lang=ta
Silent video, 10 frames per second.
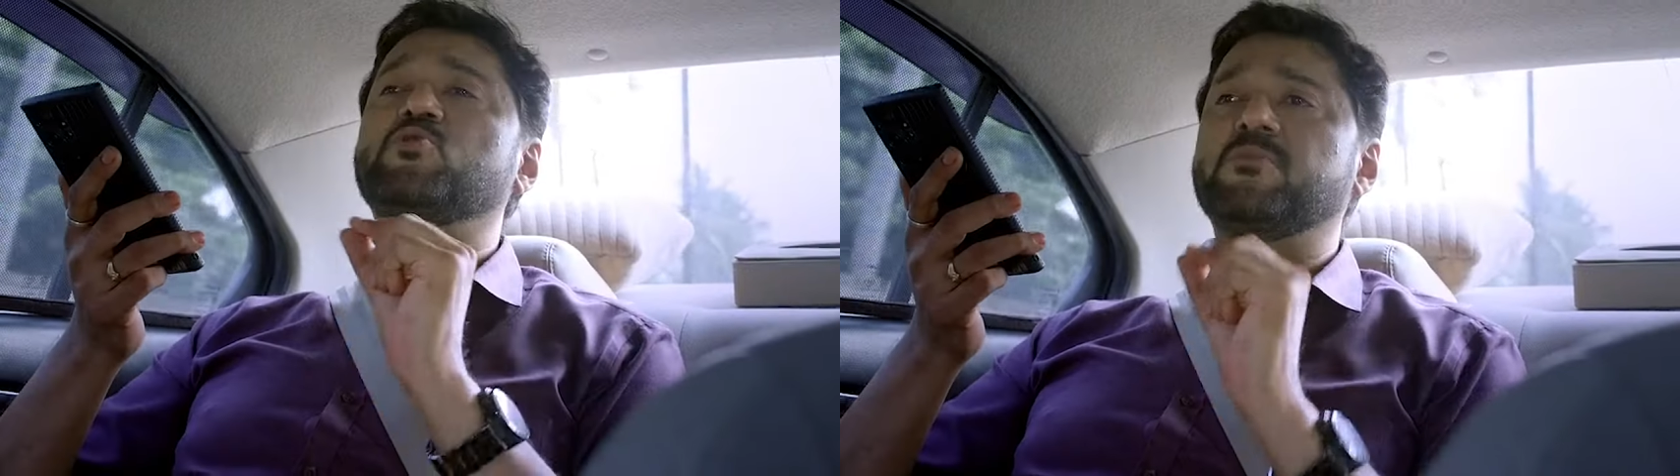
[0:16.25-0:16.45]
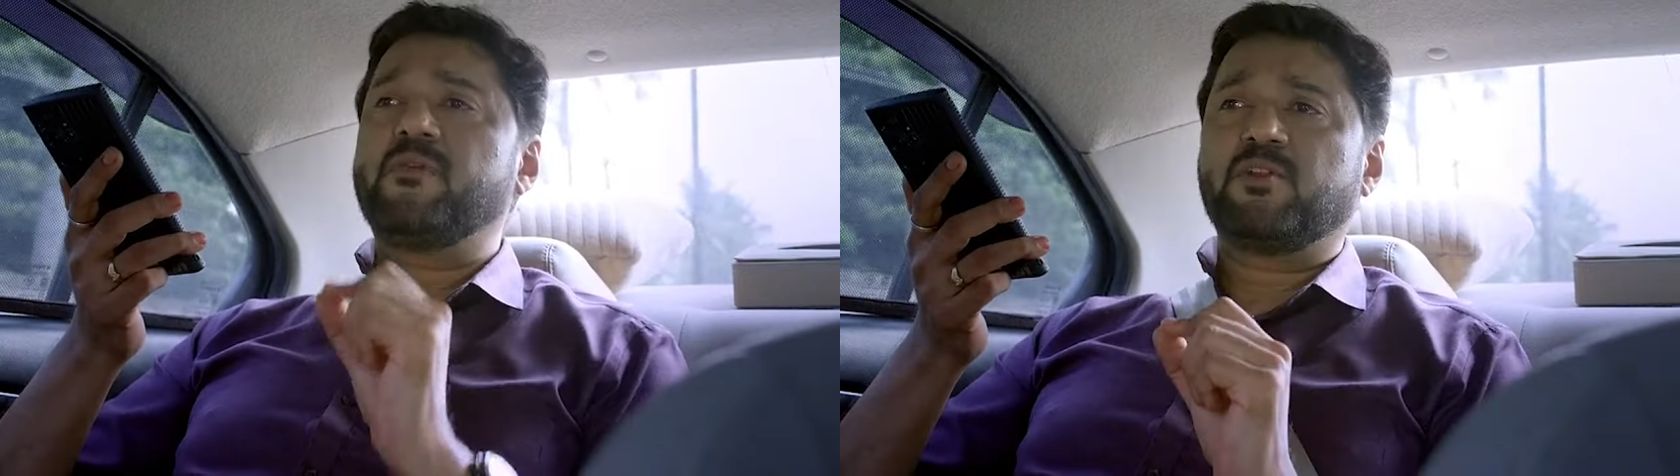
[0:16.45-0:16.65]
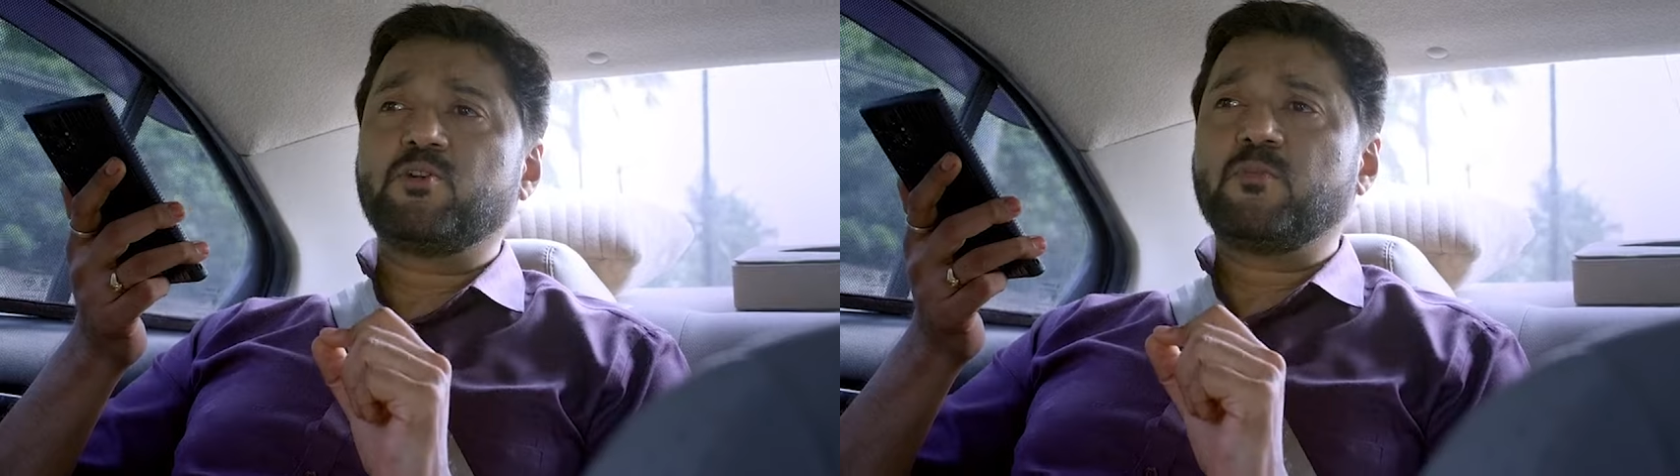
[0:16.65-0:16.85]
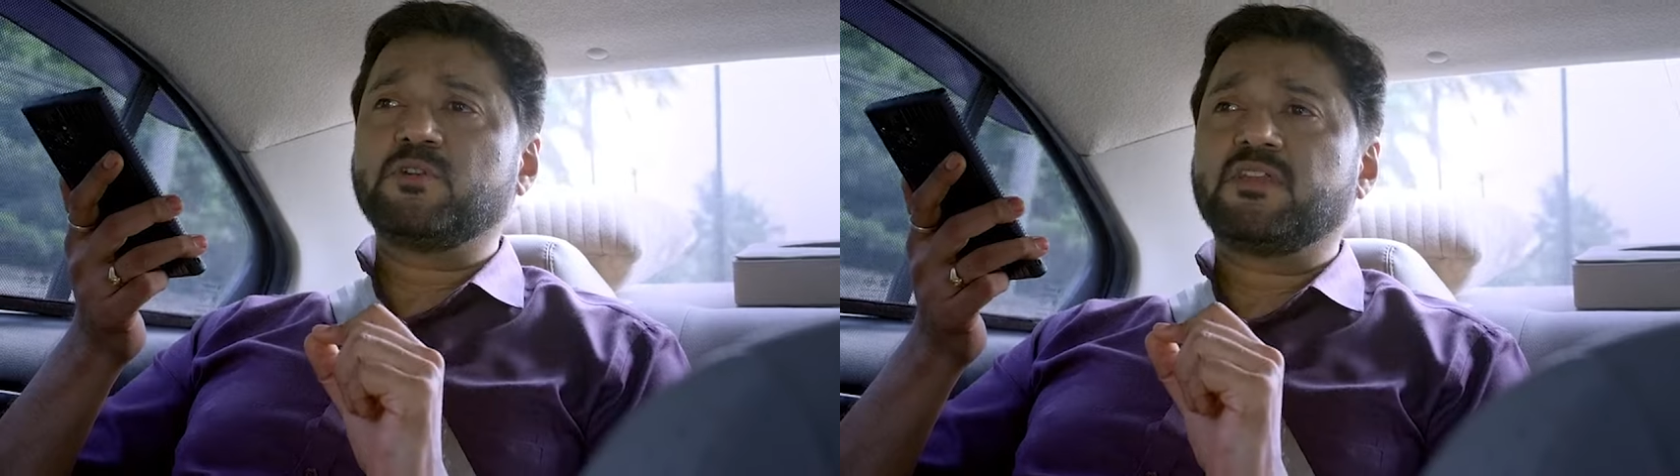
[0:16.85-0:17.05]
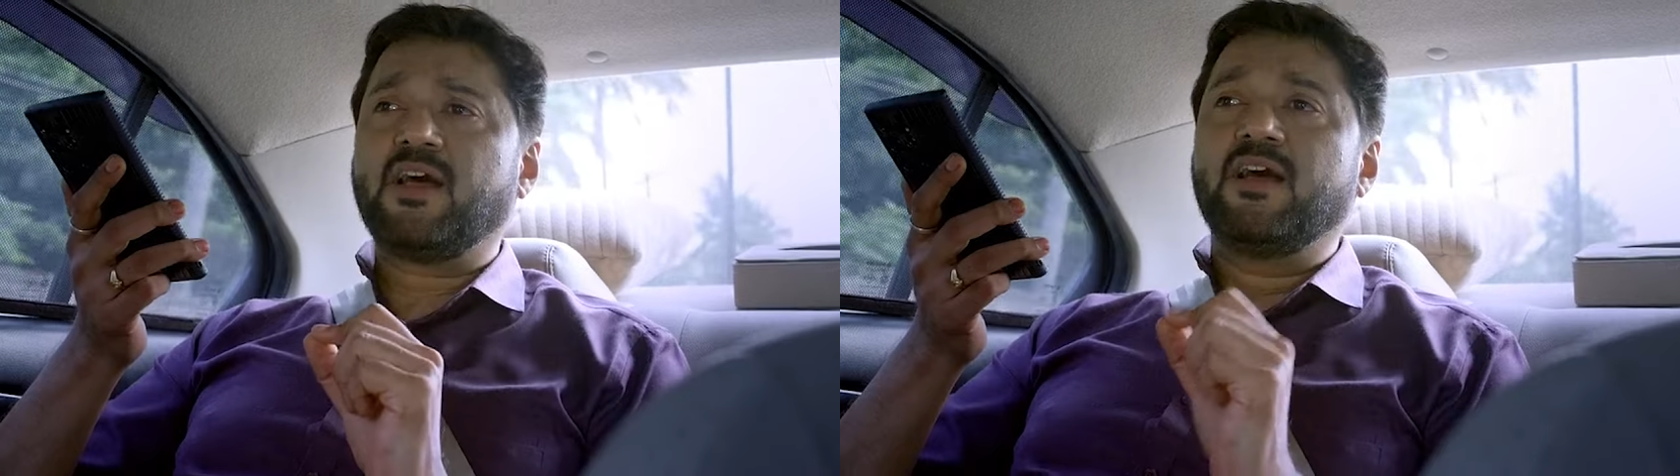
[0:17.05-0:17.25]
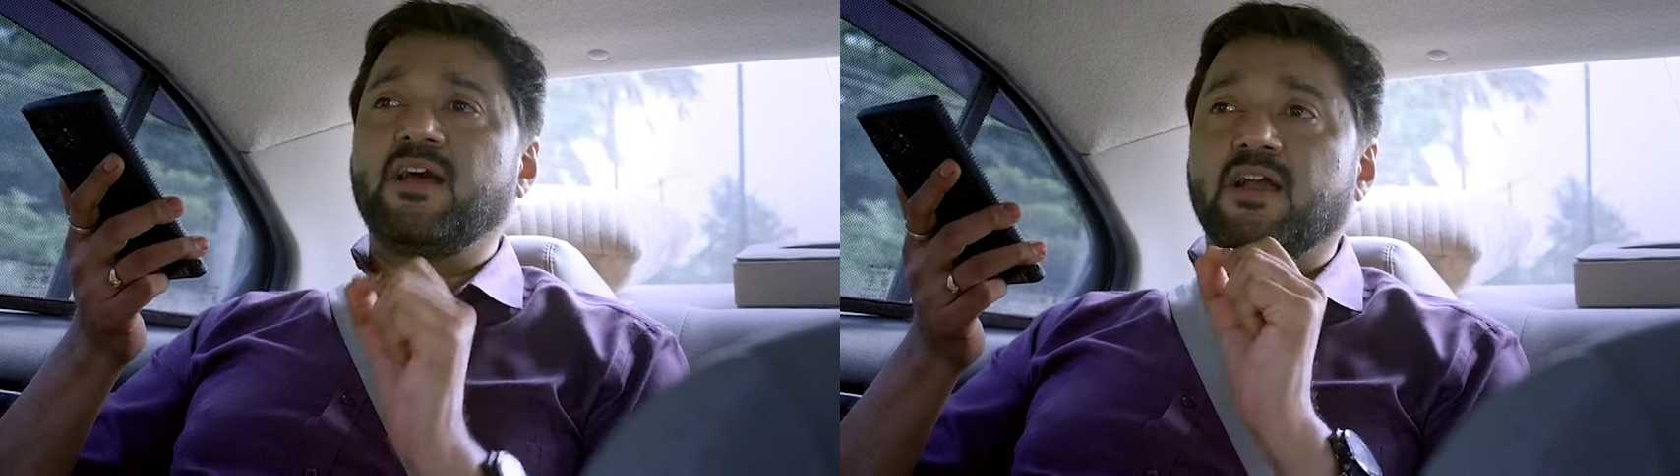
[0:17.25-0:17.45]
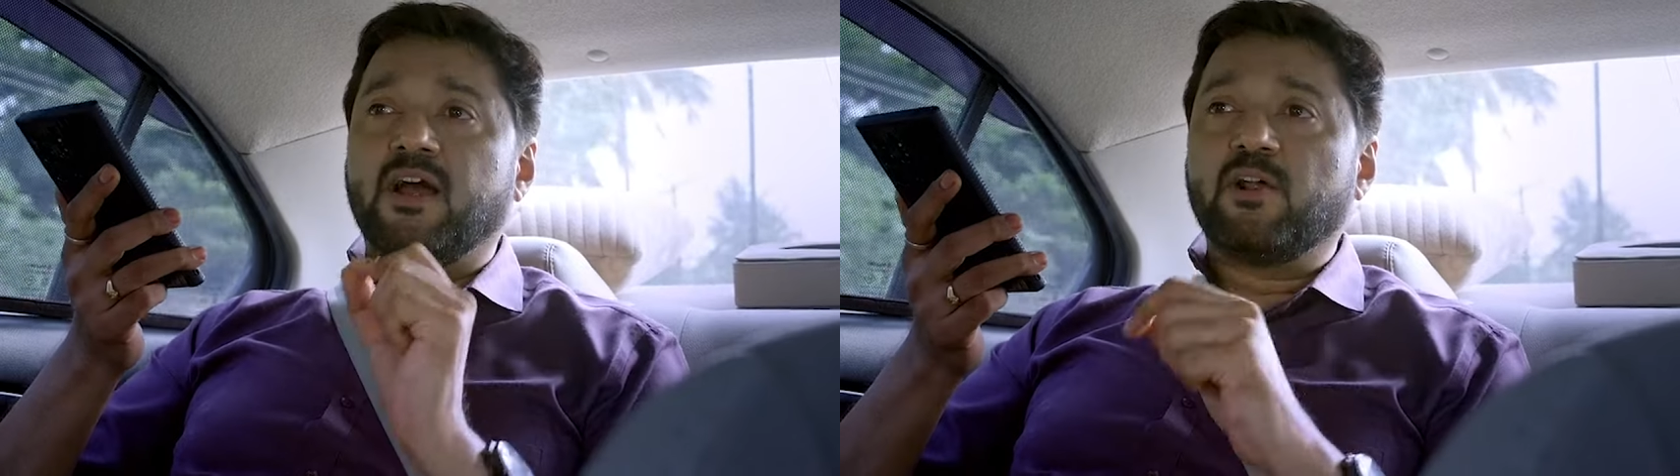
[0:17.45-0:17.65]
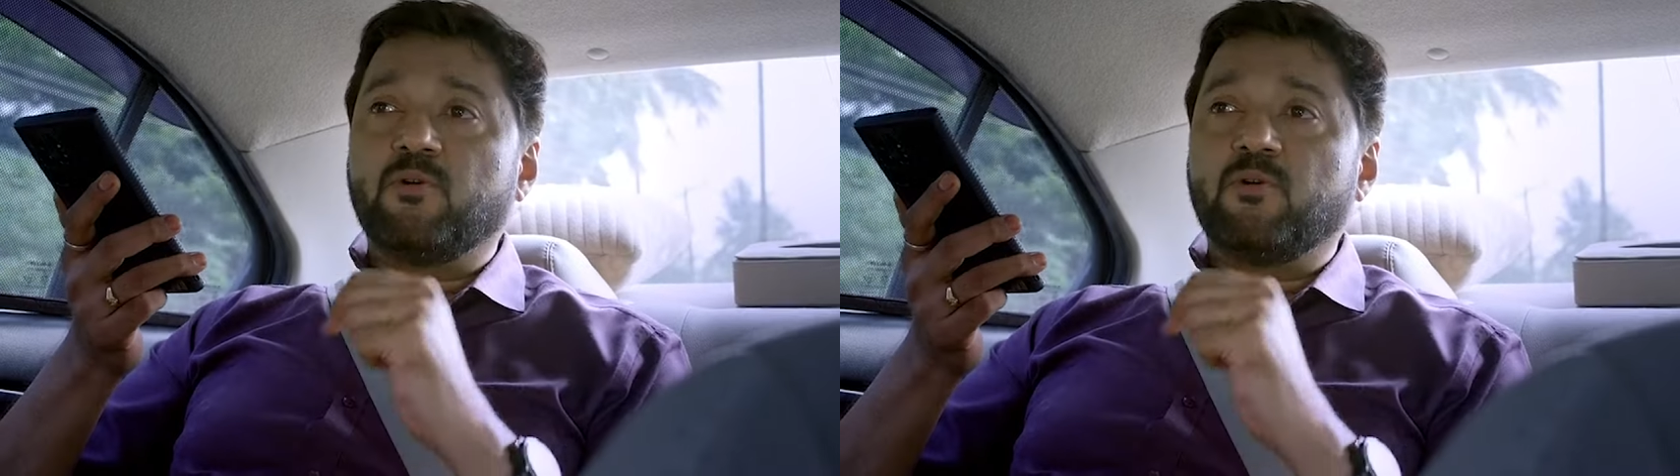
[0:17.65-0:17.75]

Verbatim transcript: சந்தோஷமா இருக்கும் போதுதான்